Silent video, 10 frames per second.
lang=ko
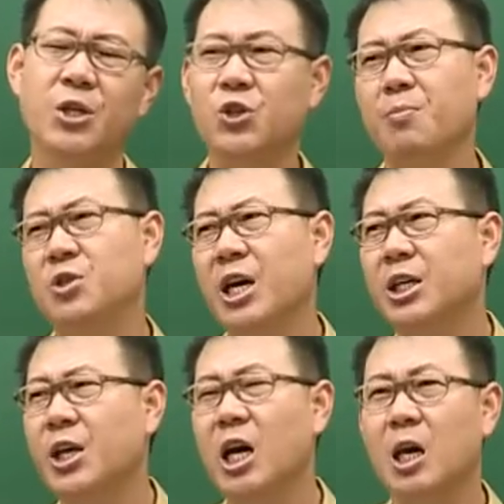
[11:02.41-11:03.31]
쌤,
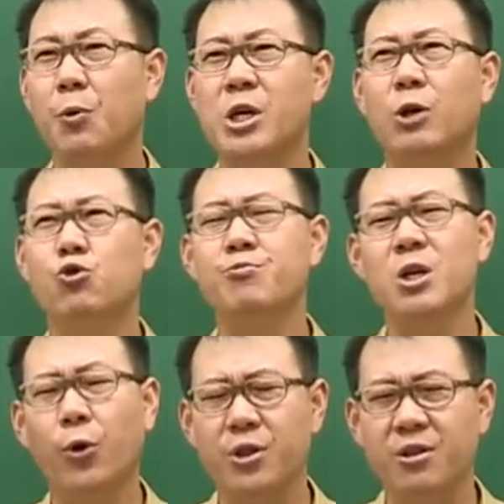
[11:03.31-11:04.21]
제가 생각해보니까
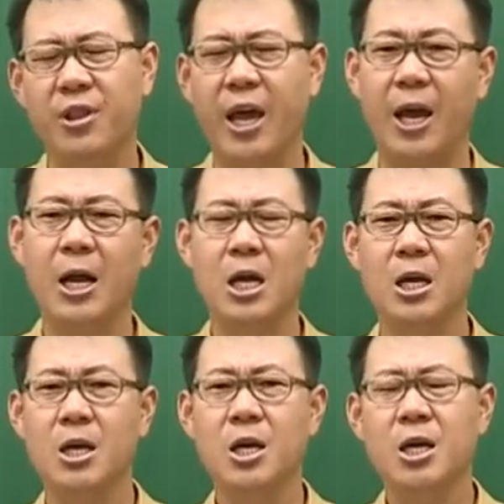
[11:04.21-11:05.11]
꿈을 꿨는데
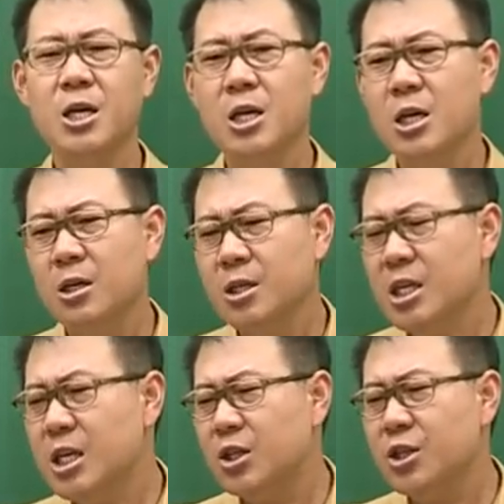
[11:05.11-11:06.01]

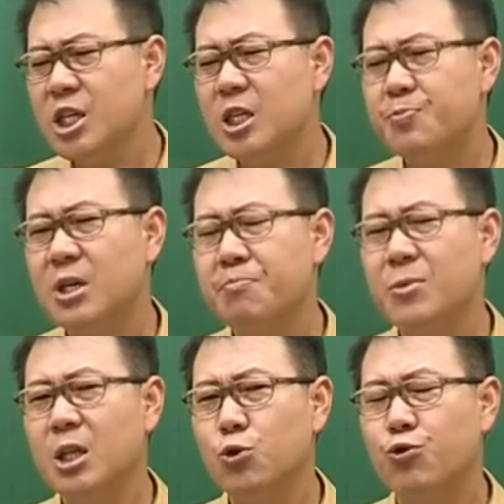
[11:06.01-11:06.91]

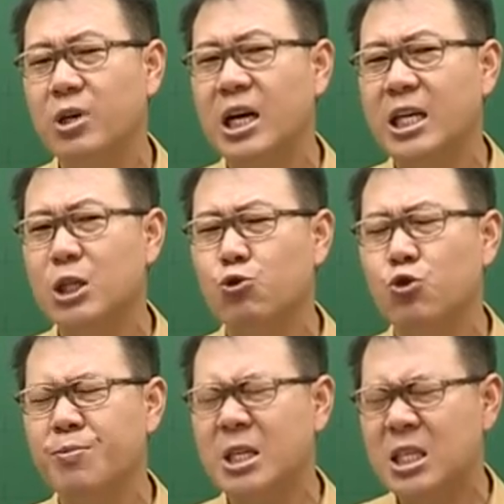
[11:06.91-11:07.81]
2023년 국가지
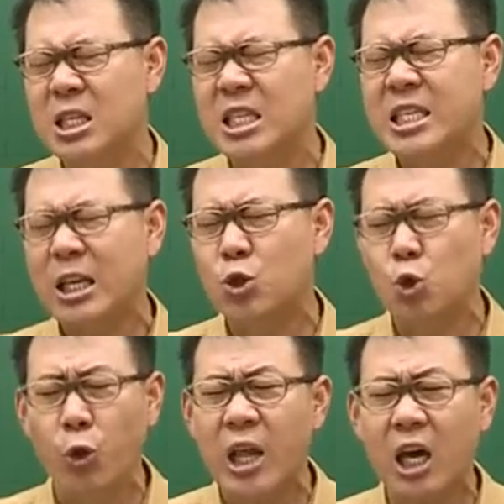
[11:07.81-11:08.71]
구급이 진짜
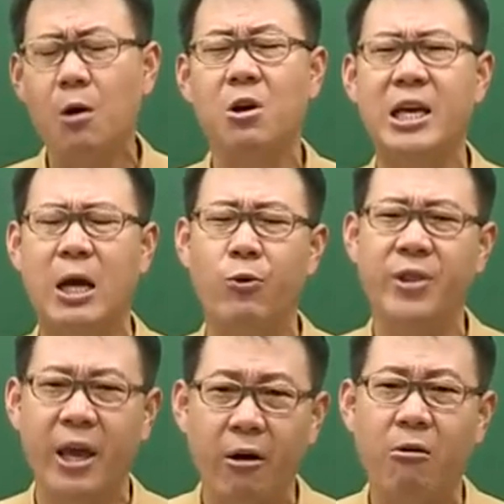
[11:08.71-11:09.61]
존나게 어렵게
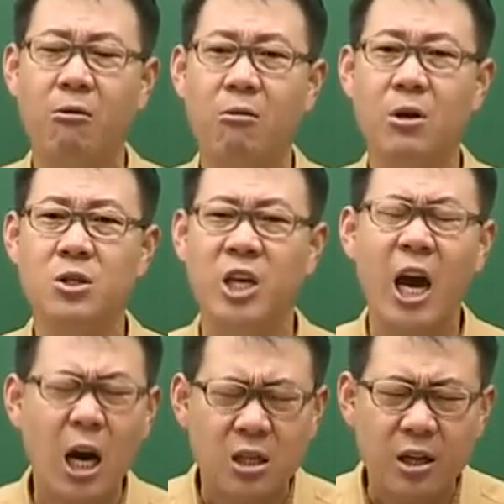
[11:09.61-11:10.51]
나온대요.
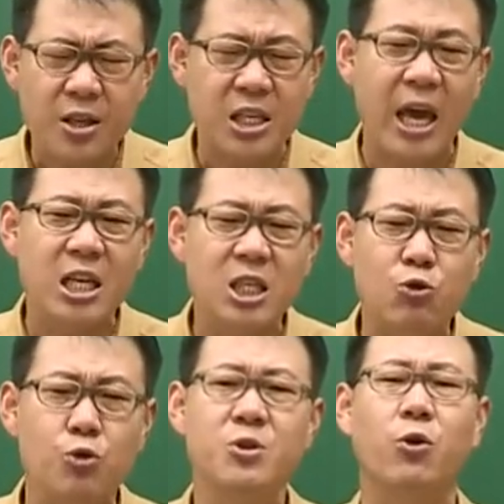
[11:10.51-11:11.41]
제가 그런
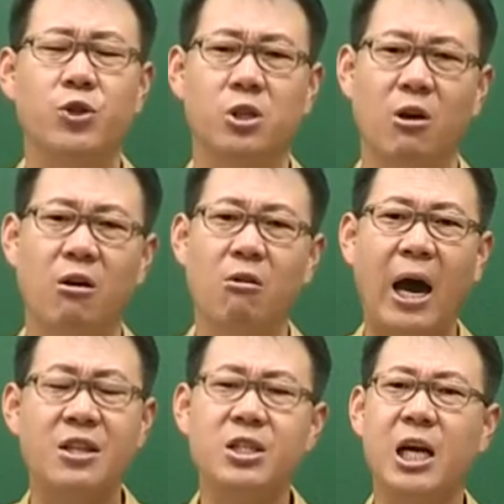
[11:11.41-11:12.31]
예지 꿈을 꿨어요.
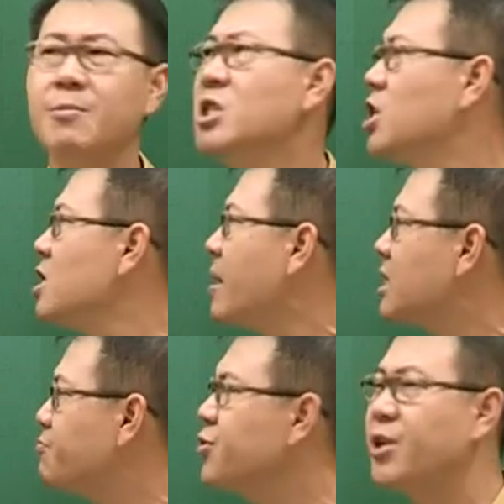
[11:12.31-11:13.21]
하는 사람은
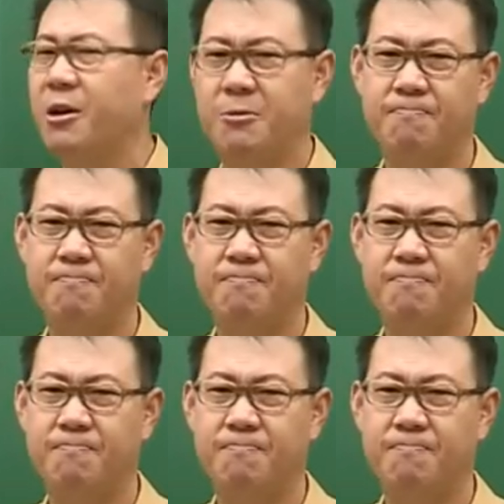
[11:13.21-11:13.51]
1200제 푸세요.